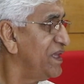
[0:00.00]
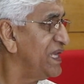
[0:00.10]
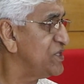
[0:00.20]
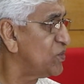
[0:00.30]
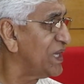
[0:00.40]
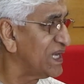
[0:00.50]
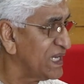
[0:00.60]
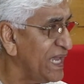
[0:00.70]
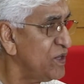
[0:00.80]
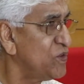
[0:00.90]
ये जो
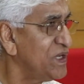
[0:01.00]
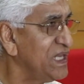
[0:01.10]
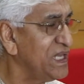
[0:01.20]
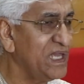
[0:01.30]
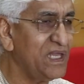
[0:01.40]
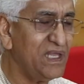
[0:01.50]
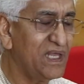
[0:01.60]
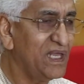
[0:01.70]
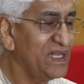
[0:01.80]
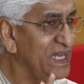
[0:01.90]
घटनाएं हो रही हैं
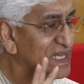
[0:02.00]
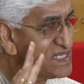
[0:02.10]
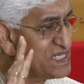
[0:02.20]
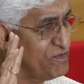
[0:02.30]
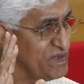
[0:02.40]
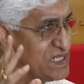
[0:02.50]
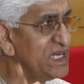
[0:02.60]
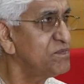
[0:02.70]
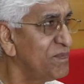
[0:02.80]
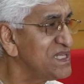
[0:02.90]
ये किसी
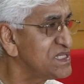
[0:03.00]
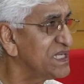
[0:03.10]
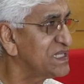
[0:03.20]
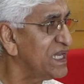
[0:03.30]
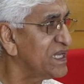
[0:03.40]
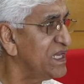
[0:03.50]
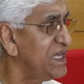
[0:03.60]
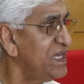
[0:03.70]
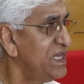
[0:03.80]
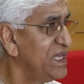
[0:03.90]
विचलित मानसिकता
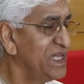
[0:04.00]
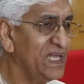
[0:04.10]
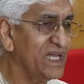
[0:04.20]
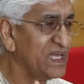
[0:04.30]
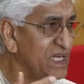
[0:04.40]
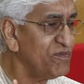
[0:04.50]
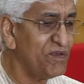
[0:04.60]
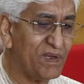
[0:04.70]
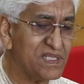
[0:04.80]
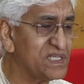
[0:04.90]
के या
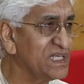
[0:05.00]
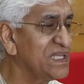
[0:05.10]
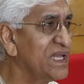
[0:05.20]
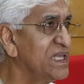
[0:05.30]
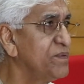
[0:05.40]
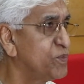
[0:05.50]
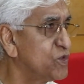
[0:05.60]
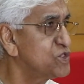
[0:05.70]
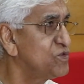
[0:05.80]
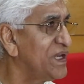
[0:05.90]
गिरीवी मानसिकता के
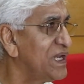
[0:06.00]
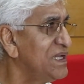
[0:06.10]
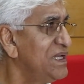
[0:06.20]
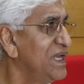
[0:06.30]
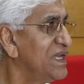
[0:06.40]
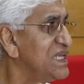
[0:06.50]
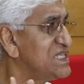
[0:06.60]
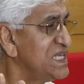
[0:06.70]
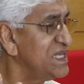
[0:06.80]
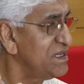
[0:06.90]
पुरुष द्वारा
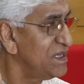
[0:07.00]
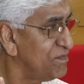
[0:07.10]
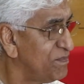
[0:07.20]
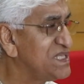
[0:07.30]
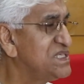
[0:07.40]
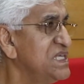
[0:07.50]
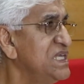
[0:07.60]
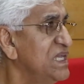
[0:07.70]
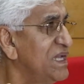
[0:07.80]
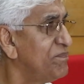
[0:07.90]
किसी बच्ची
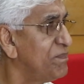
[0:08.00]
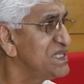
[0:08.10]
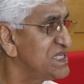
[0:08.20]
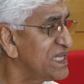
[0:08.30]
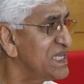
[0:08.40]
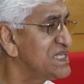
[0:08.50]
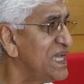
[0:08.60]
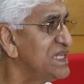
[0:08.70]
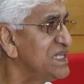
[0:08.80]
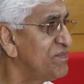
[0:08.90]
या बच्चे के
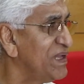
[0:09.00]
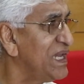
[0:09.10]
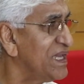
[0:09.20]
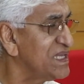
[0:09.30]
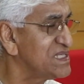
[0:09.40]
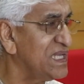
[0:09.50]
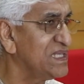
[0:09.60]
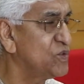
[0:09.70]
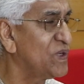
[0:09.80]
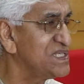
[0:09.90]
साथ या महिला के
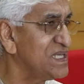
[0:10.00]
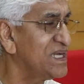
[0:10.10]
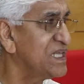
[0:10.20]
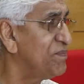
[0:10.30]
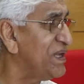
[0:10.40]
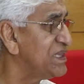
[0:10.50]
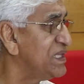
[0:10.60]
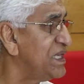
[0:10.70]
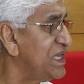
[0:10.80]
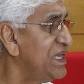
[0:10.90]
साथ दुराचार की बात
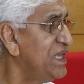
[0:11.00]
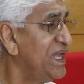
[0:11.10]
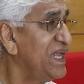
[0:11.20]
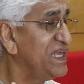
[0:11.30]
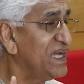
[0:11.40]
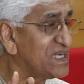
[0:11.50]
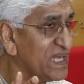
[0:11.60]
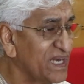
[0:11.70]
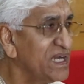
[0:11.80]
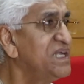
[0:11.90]
नहीं है ये
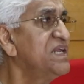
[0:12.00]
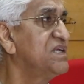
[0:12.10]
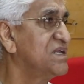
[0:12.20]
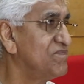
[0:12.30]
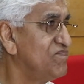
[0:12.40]
टारगेटेड